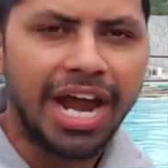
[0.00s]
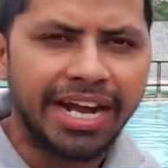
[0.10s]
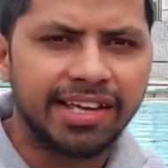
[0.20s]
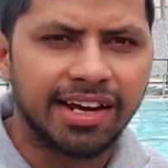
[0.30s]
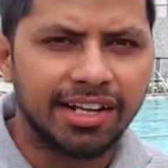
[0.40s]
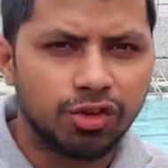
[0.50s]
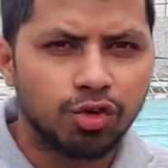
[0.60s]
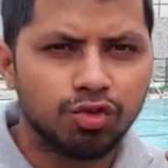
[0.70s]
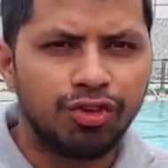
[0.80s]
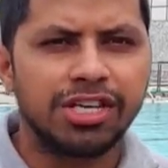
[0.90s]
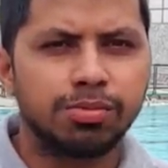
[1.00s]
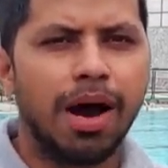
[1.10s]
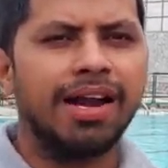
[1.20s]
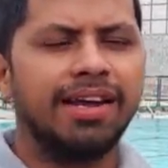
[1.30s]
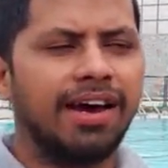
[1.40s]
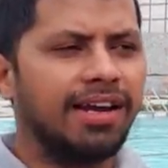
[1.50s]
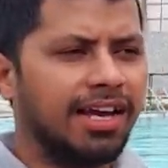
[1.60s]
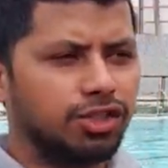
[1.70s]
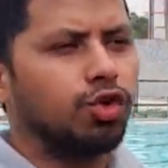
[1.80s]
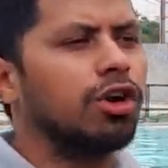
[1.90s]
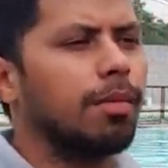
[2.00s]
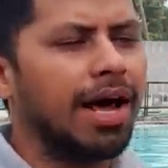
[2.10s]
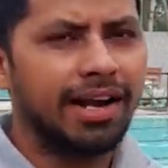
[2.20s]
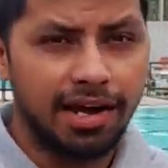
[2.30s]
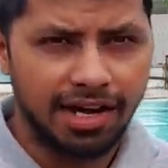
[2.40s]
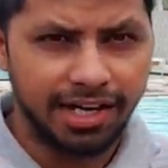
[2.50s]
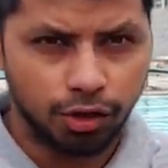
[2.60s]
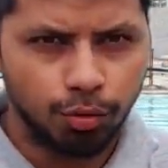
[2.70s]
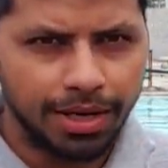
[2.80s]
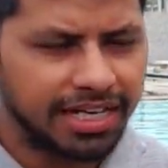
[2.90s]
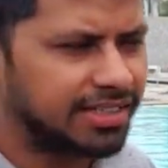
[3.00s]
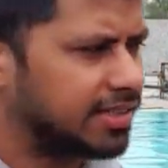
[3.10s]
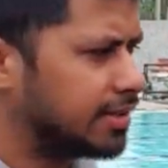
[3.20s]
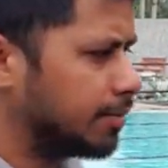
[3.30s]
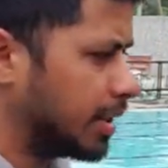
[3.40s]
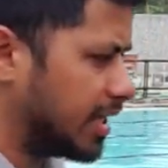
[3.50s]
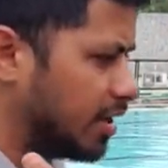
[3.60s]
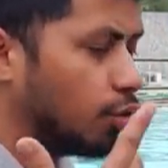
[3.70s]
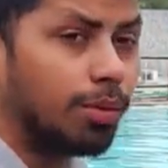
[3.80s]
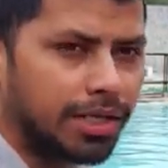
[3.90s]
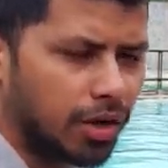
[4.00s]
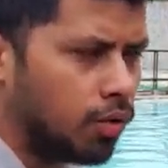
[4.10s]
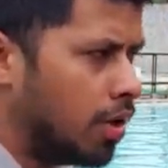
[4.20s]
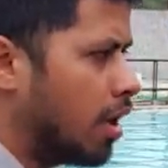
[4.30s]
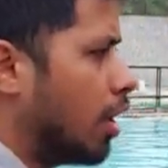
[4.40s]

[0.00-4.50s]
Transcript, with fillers: टाइट कर लेते हो फेस बाहर निकाल लिया शोल्डर बाहर निकाल लिया डूबने के मतलब कि डूबना जाऊँ